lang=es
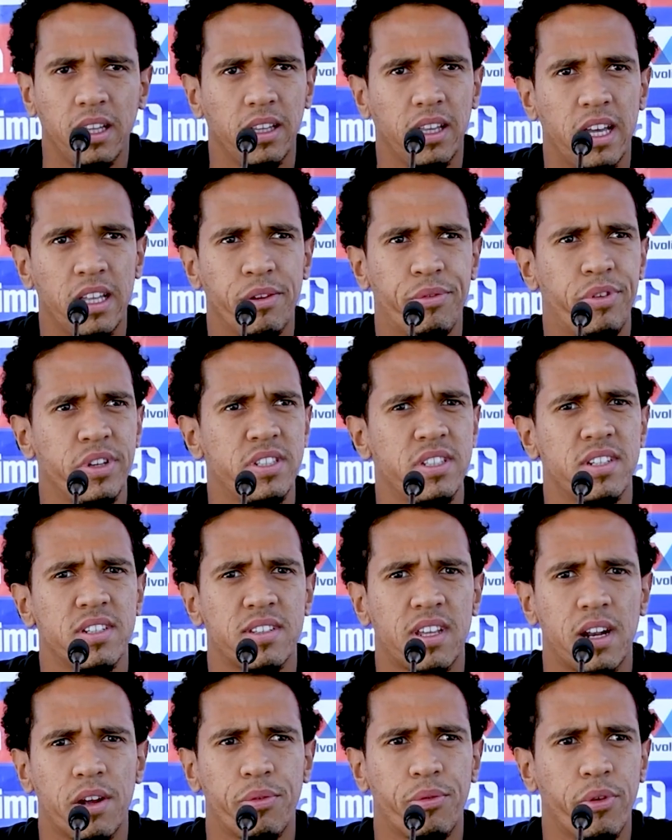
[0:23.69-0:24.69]
Es difícil
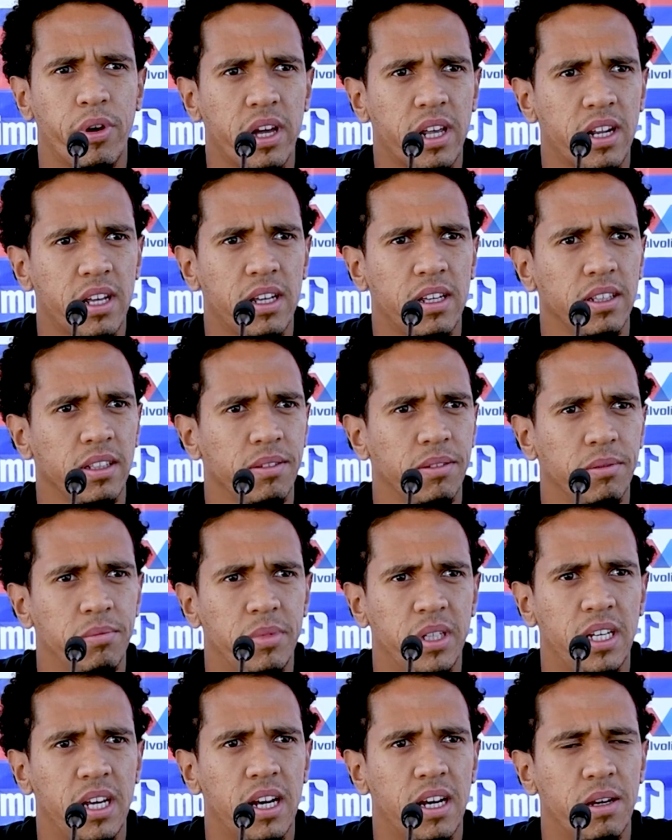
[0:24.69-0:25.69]
estar afuera.
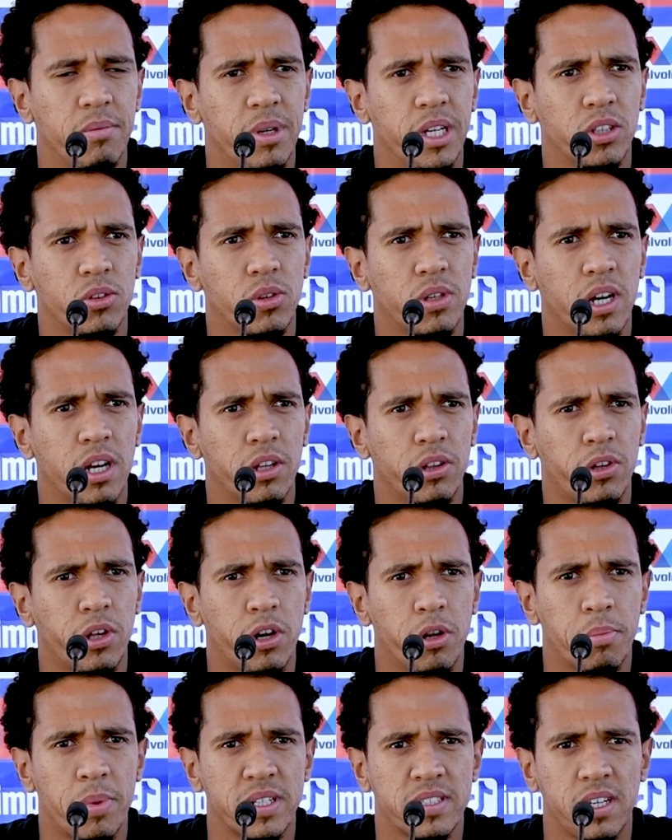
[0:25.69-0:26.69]
Me ha, me ha tocado el
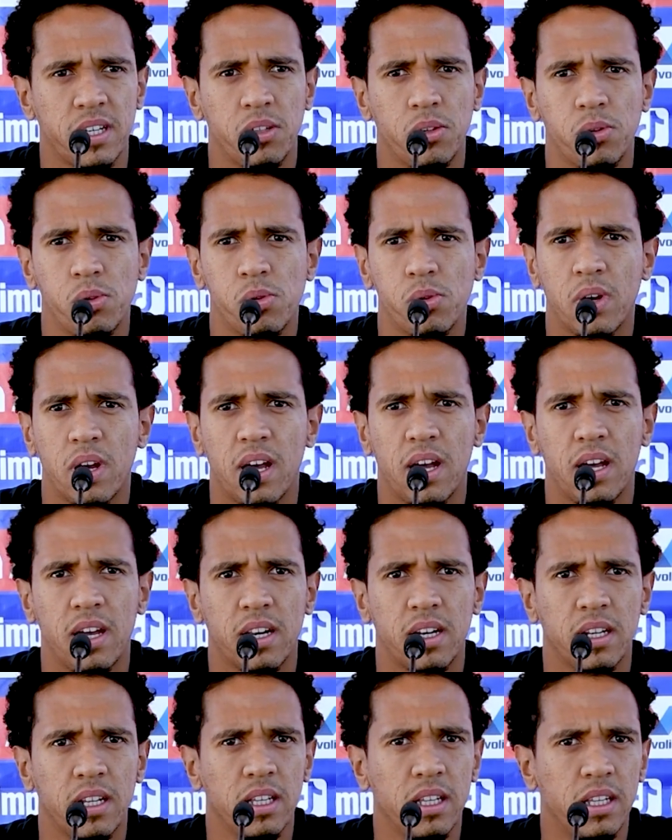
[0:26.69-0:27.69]
torneo pasado
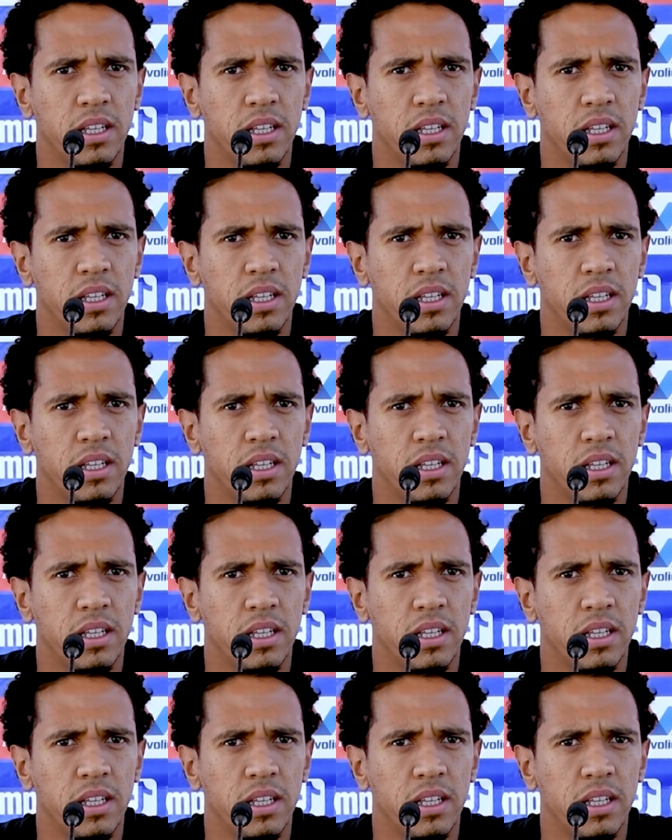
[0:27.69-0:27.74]
jugar